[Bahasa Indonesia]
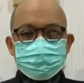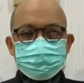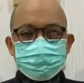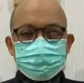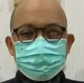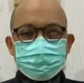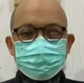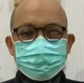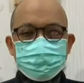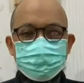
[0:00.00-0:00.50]
eh,
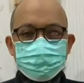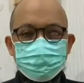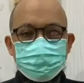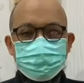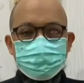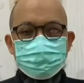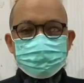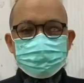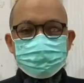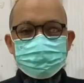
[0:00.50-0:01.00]
bersama
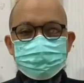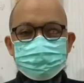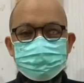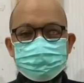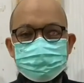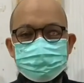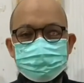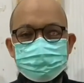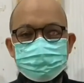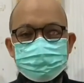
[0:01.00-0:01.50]
keluarga
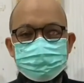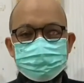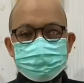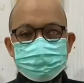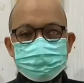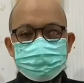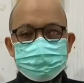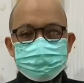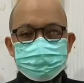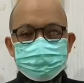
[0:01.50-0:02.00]
ke
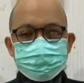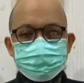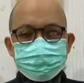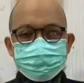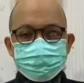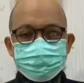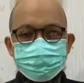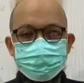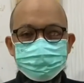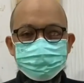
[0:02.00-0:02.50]

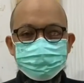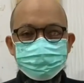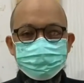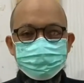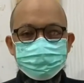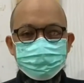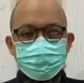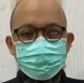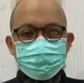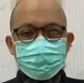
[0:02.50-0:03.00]

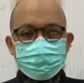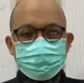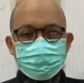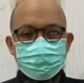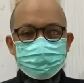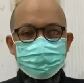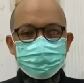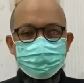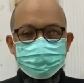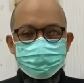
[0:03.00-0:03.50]
poli
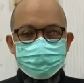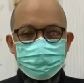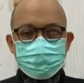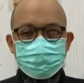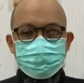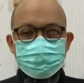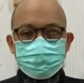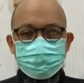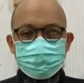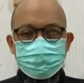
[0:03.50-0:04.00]

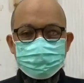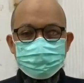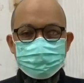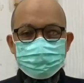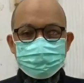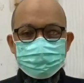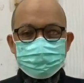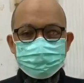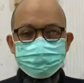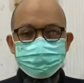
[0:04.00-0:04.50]
COVID di
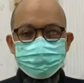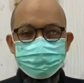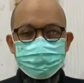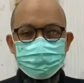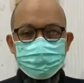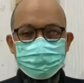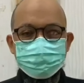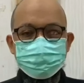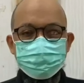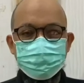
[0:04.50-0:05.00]

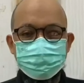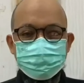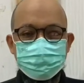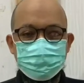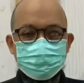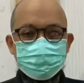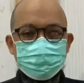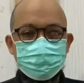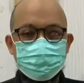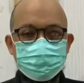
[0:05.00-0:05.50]
puskesmas.
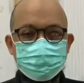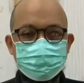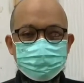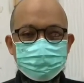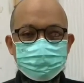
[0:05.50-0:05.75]
Dalam